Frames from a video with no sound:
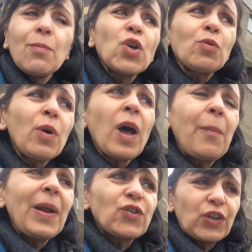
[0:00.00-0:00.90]
moi, je me
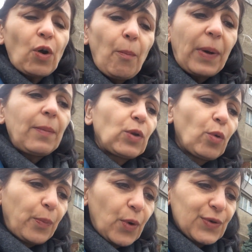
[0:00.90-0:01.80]
rappelle, j'étais en
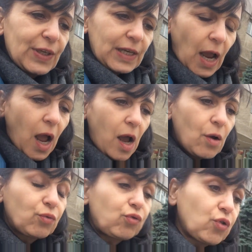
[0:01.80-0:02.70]
pré-ménopause il y
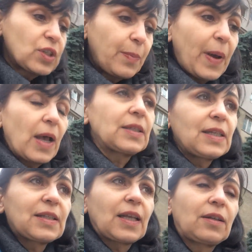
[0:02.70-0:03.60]
a, je sais pas,
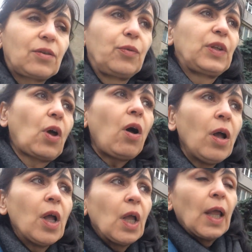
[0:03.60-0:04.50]
6, 7, 8 ans.
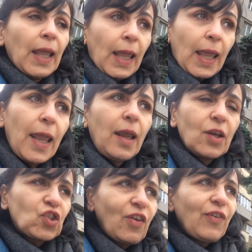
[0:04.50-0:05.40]
Et
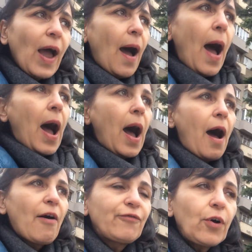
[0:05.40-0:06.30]
j'avais
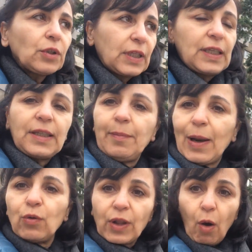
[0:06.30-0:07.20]
un, ventre qui était
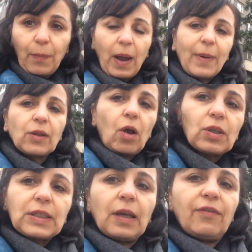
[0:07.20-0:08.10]
ballonné en
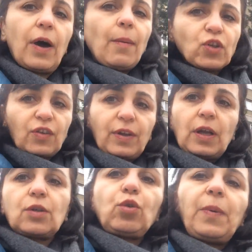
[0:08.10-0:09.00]
permanence. Vraiment, j'avais
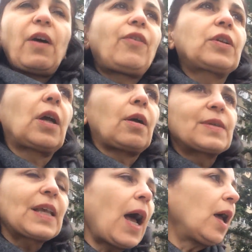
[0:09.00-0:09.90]
un super ventre
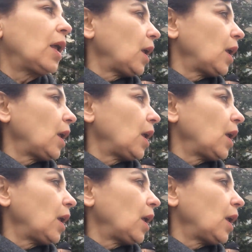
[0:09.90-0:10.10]
comme ça.